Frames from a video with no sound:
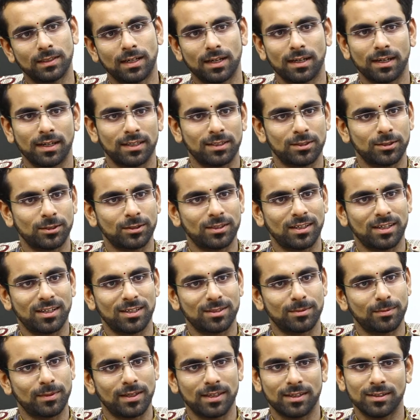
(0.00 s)
అక్కడ యశోద
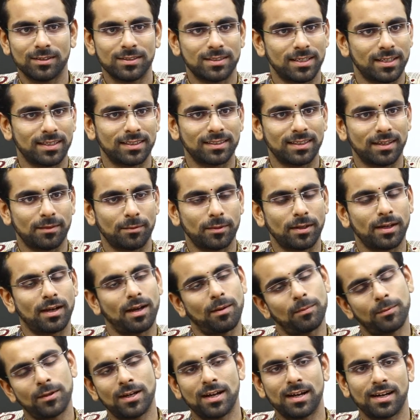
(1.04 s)
హాస్పిటల్లో జరిగింది
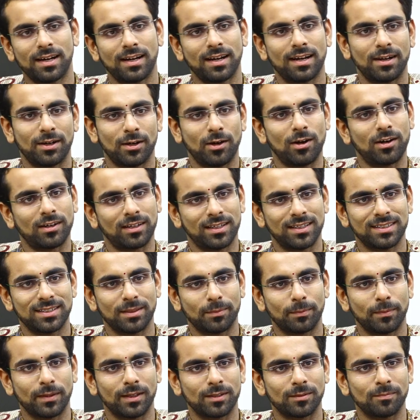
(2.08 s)
అప్పుడు అక్కడ డాక్టర్
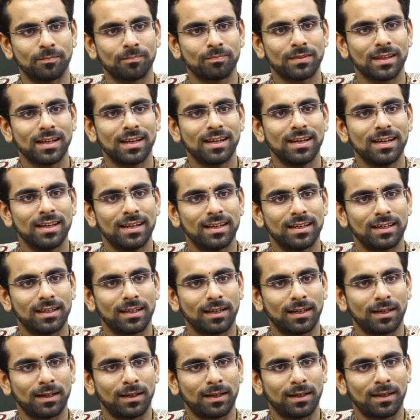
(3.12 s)
చెప్పారు
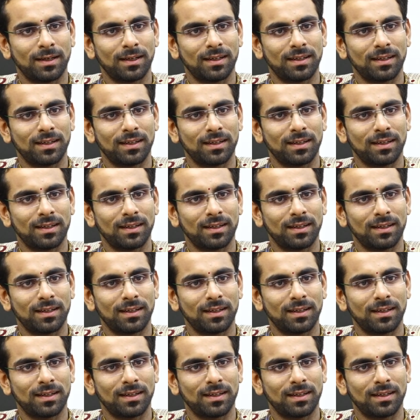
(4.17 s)
ఇంకా